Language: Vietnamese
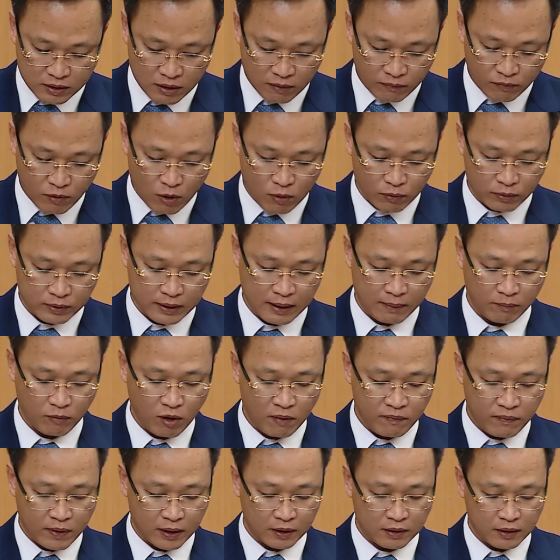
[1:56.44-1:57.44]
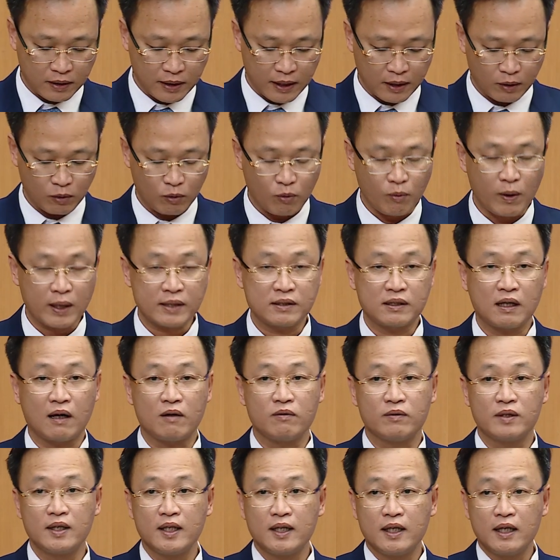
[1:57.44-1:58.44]
trong vùng nhằm góp phần thực hiện quan trọng
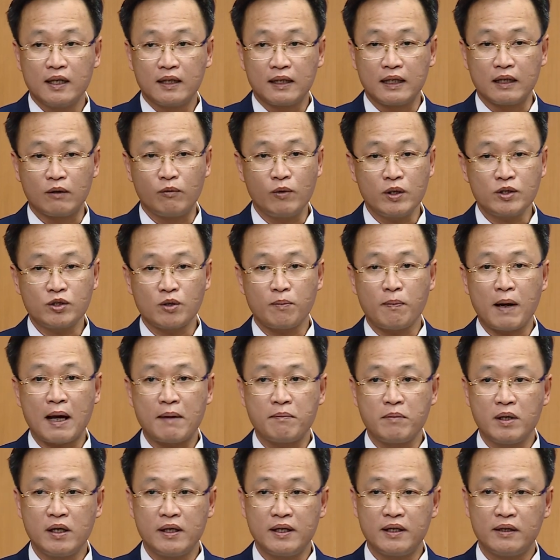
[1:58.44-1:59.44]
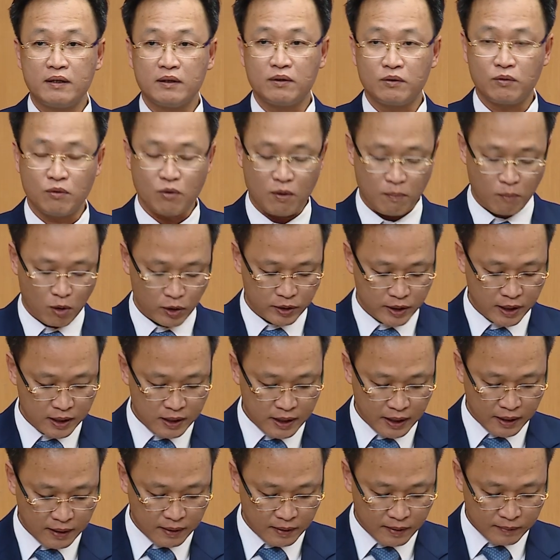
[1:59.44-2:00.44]
nghị quyết số 30 của Bộ Chính
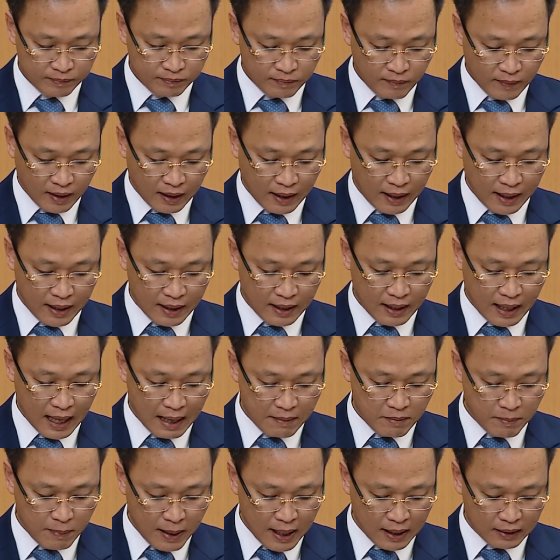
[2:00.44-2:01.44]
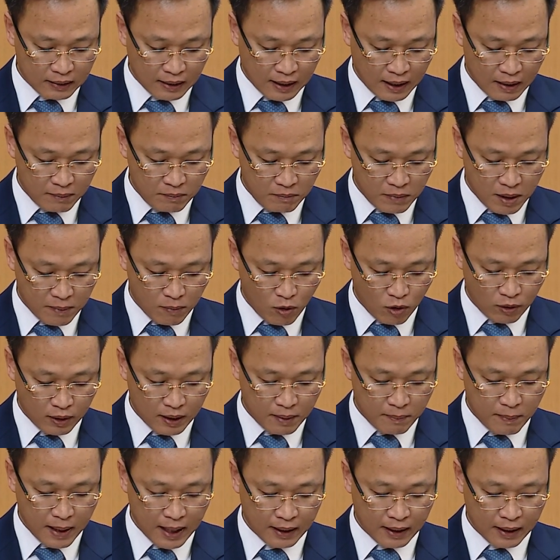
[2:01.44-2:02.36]
trị ngày 23 tháng 11 năm